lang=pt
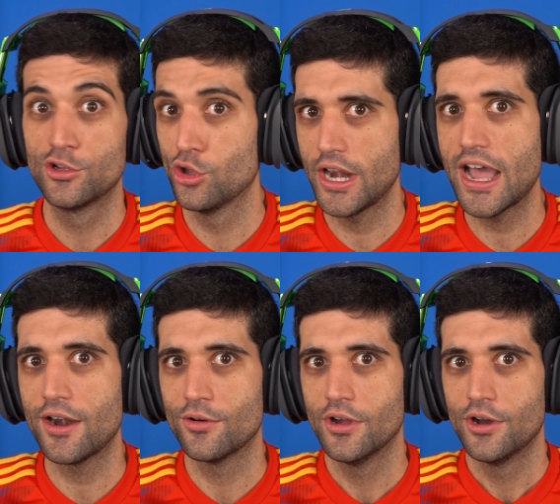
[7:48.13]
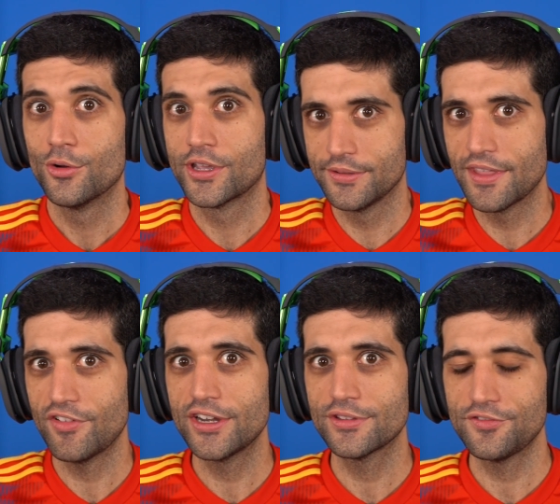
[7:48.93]
Ignoraram o que
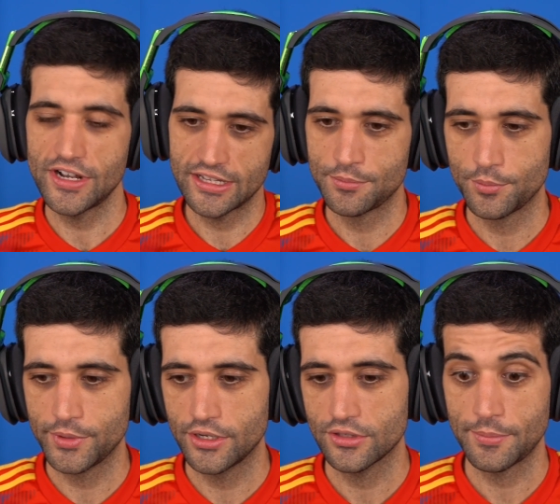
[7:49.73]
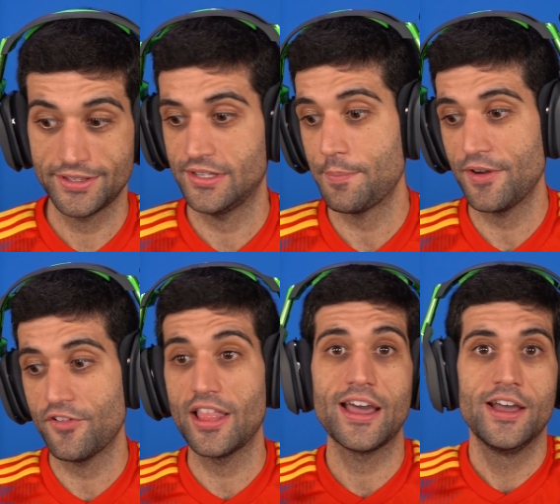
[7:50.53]
deveriam ter falado, na minha opinião também, se é para
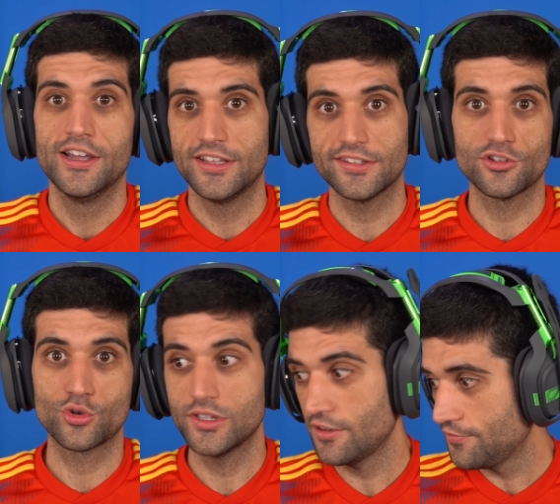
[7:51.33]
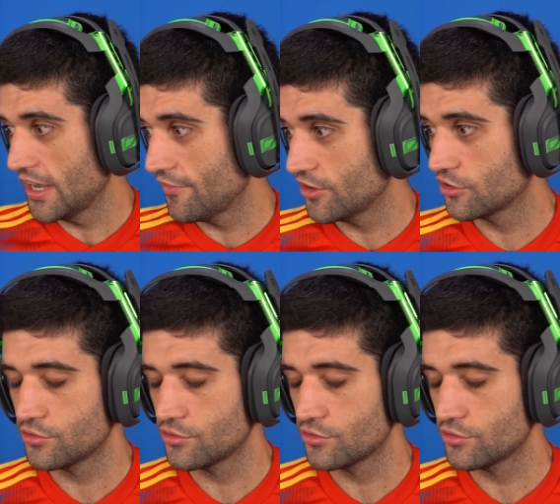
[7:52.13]
falar dessas coisas aí, falava